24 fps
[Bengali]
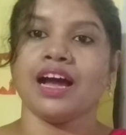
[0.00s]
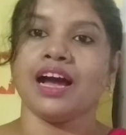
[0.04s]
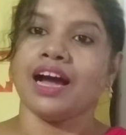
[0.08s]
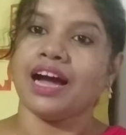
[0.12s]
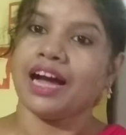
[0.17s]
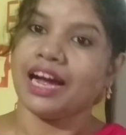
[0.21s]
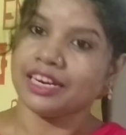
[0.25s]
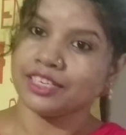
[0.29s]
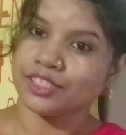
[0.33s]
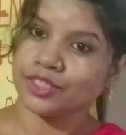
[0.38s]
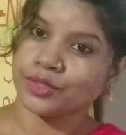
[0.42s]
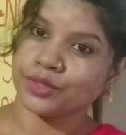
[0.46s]

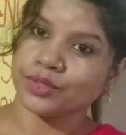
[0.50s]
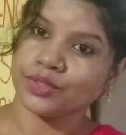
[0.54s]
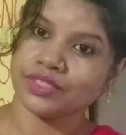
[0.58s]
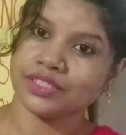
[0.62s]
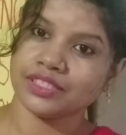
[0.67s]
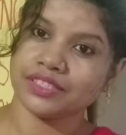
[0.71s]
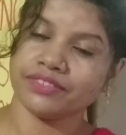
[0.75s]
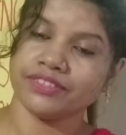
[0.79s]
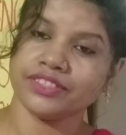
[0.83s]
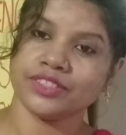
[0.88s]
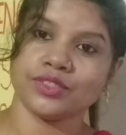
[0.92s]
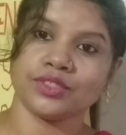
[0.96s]
আশা করছি
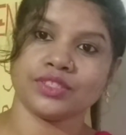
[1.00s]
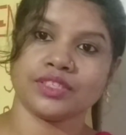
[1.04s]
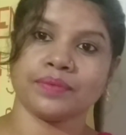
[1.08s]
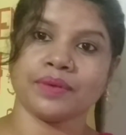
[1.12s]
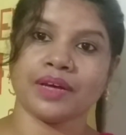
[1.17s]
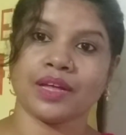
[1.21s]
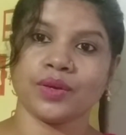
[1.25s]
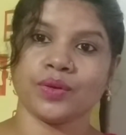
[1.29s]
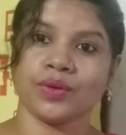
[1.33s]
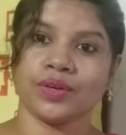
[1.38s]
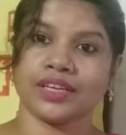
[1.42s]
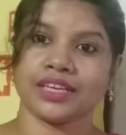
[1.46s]
ভিডিওটি
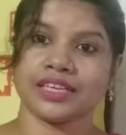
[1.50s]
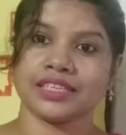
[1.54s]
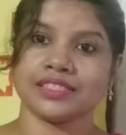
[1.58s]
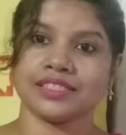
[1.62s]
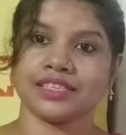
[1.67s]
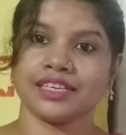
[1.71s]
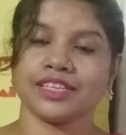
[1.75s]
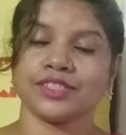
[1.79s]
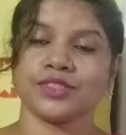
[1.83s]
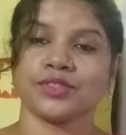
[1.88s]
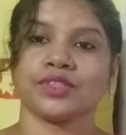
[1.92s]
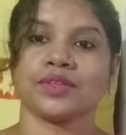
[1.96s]
ভালো লেগেছে
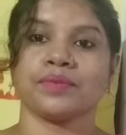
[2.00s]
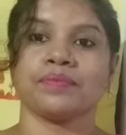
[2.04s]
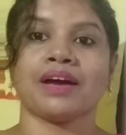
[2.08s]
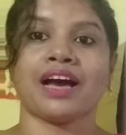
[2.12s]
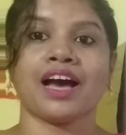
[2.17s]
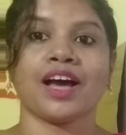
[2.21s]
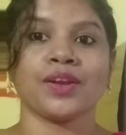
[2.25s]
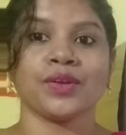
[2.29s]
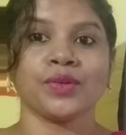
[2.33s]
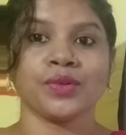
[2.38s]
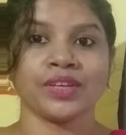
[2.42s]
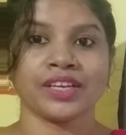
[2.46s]
যদি
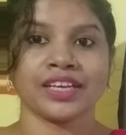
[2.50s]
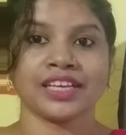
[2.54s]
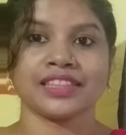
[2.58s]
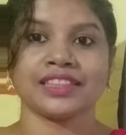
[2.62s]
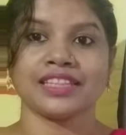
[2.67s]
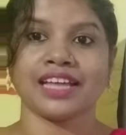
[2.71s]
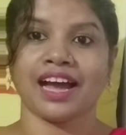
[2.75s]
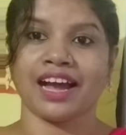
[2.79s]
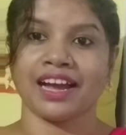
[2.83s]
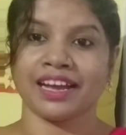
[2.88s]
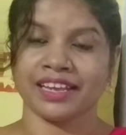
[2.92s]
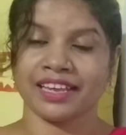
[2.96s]
ভালো লেগে
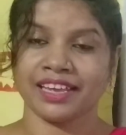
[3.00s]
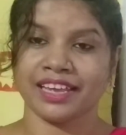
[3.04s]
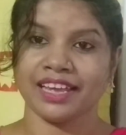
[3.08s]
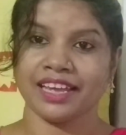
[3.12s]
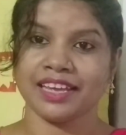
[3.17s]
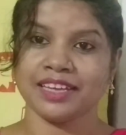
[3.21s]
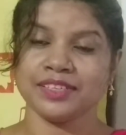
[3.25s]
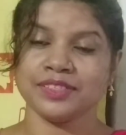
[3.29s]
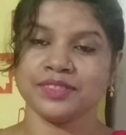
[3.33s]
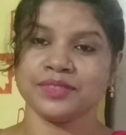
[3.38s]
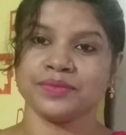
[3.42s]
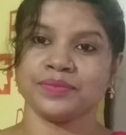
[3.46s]
থাকে
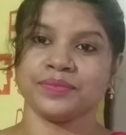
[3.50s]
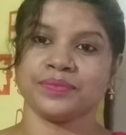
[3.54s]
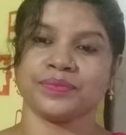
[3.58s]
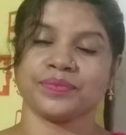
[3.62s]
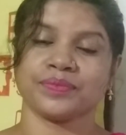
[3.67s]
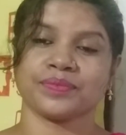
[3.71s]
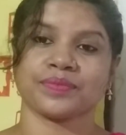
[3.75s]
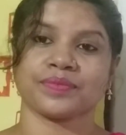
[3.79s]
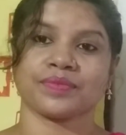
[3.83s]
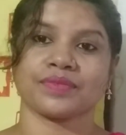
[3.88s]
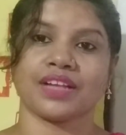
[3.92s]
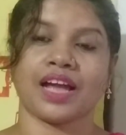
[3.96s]

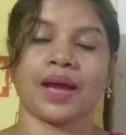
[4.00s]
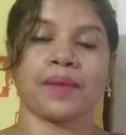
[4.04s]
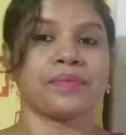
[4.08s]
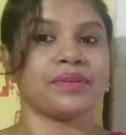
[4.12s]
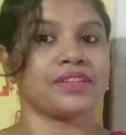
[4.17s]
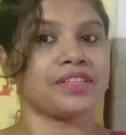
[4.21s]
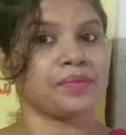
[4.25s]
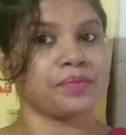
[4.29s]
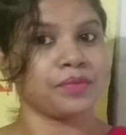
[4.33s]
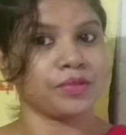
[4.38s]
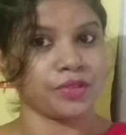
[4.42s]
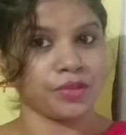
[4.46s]

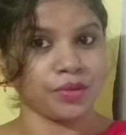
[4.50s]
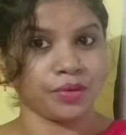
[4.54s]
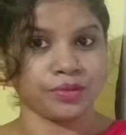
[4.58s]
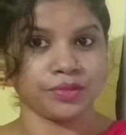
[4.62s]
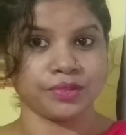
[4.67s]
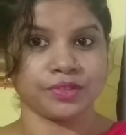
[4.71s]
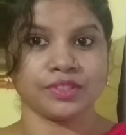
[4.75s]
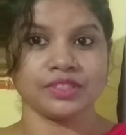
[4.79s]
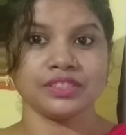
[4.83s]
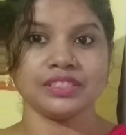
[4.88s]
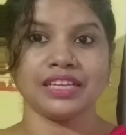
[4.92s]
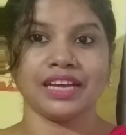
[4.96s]
আপনাদের প্রতি
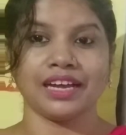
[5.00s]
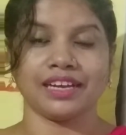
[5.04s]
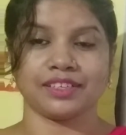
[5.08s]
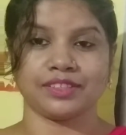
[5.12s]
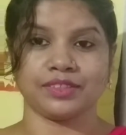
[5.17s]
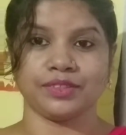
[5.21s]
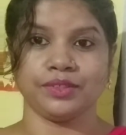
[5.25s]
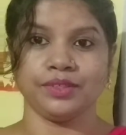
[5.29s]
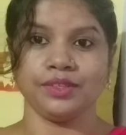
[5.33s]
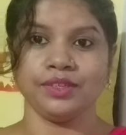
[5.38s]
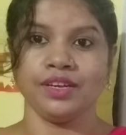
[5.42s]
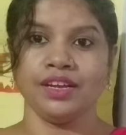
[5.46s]
অনুরোধ
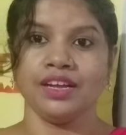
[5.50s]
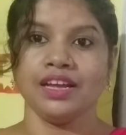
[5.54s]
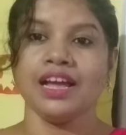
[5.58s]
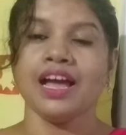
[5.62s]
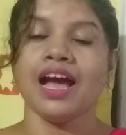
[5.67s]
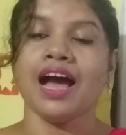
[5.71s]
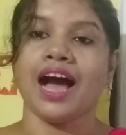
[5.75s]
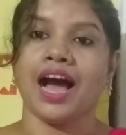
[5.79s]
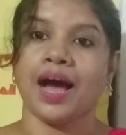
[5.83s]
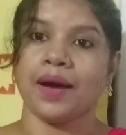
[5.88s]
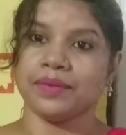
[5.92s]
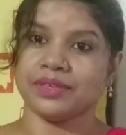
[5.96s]
থাকলো
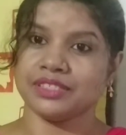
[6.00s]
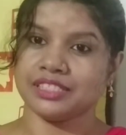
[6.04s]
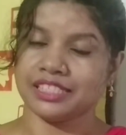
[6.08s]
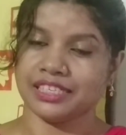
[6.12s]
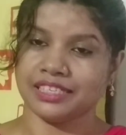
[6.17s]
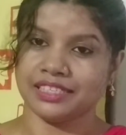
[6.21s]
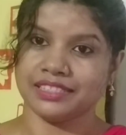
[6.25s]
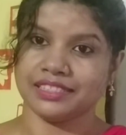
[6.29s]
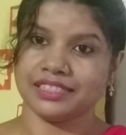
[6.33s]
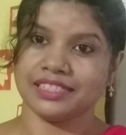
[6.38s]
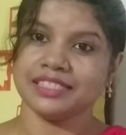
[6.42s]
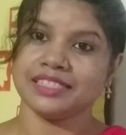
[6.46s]
আমার
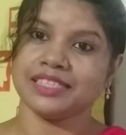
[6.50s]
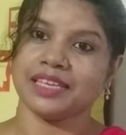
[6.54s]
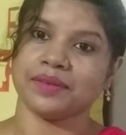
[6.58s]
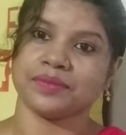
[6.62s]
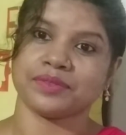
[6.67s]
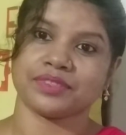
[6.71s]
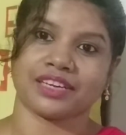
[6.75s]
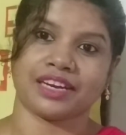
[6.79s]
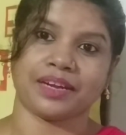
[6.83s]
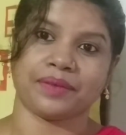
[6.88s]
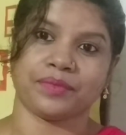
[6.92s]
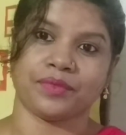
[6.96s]
চ্যানেলটি
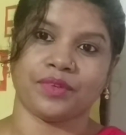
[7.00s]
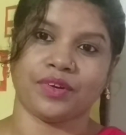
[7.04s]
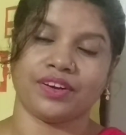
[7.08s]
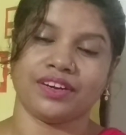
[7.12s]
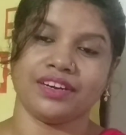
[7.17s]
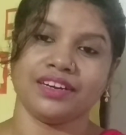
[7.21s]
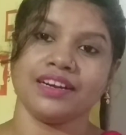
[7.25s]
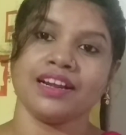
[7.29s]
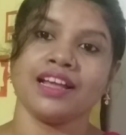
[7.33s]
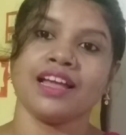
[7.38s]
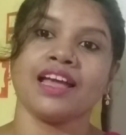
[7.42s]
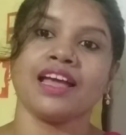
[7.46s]
সাবস্ক্রাইব করার
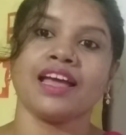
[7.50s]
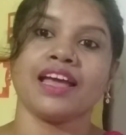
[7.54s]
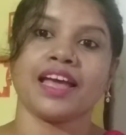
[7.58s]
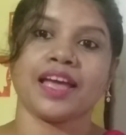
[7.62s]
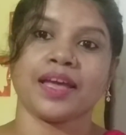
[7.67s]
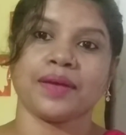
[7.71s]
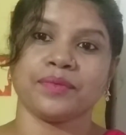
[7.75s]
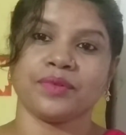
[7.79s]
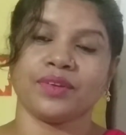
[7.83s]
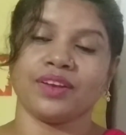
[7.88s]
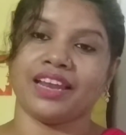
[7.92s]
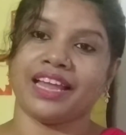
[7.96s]

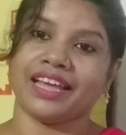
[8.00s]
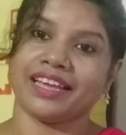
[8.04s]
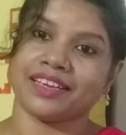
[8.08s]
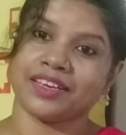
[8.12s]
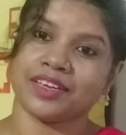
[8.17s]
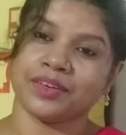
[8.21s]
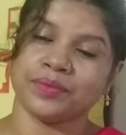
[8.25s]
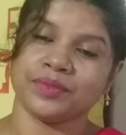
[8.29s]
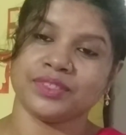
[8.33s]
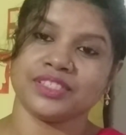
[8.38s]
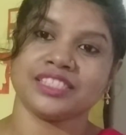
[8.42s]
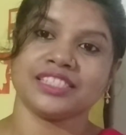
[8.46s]
এবং লাইক
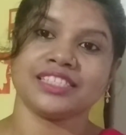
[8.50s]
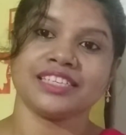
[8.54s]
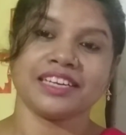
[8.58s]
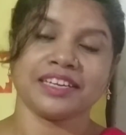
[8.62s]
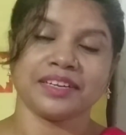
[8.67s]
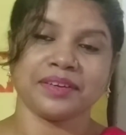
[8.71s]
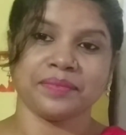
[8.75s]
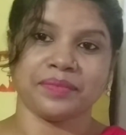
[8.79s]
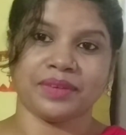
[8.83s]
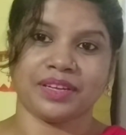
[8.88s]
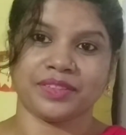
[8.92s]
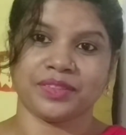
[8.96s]
কমেন্ট শেয়ারের
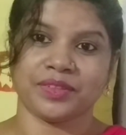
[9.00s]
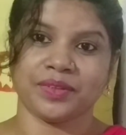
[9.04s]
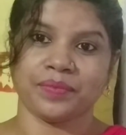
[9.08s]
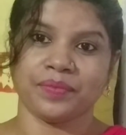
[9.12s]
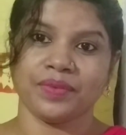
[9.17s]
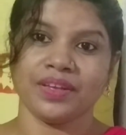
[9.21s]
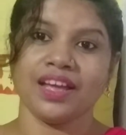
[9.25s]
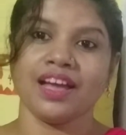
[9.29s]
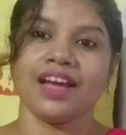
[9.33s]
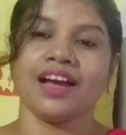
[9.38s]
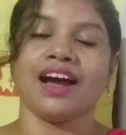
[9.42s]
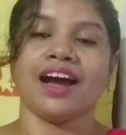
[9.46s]
মাধ্যমে
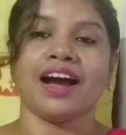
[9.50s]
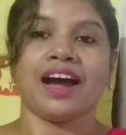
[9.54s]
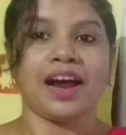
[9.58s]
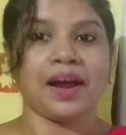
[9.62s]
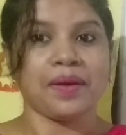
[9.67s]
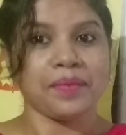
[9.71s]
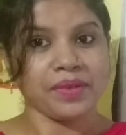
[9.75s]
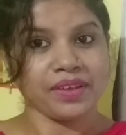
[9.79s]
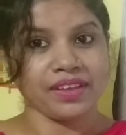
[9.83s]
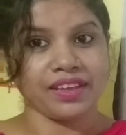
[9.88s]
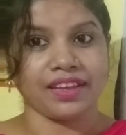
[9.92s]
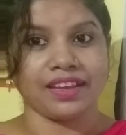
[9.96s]

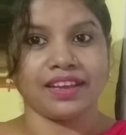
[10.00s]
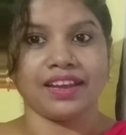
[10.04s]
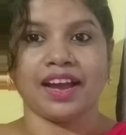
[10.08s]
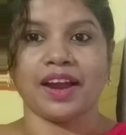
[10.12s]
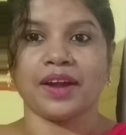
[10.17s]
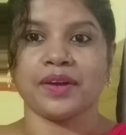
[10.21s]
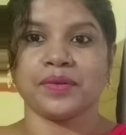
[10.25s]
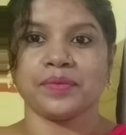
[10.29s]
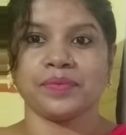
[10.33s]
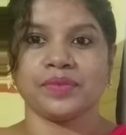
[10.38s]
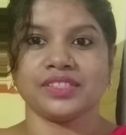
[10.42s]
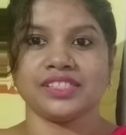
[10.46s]
আমাকে
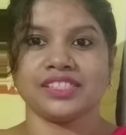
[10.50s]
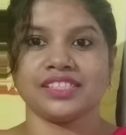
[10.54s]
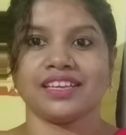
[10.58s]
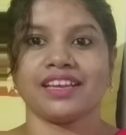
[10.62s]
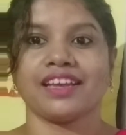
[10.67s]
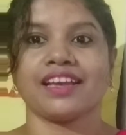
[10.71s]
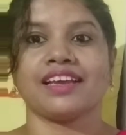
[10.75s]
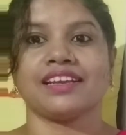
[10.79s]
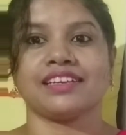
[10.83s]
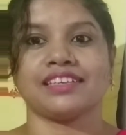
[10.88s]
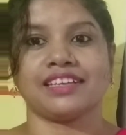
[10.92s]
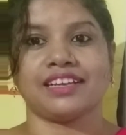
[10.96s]
আরও বেশি
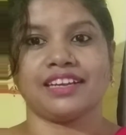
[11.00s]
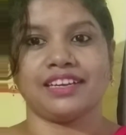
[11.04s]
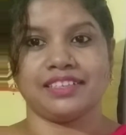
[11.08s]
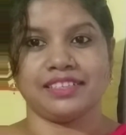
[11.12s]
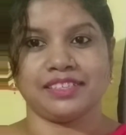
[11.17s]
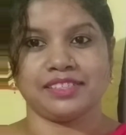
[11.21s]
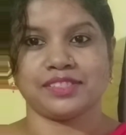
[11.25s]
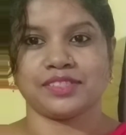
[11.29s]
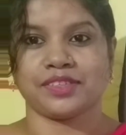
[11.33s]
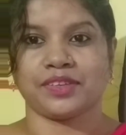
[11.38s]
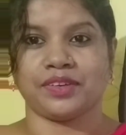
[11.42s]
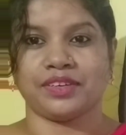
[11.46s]

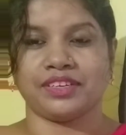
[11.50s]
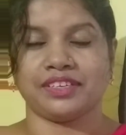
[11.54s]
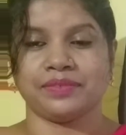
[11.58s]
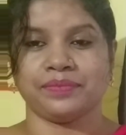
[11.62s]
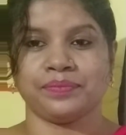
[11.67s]
এনকারেজ করা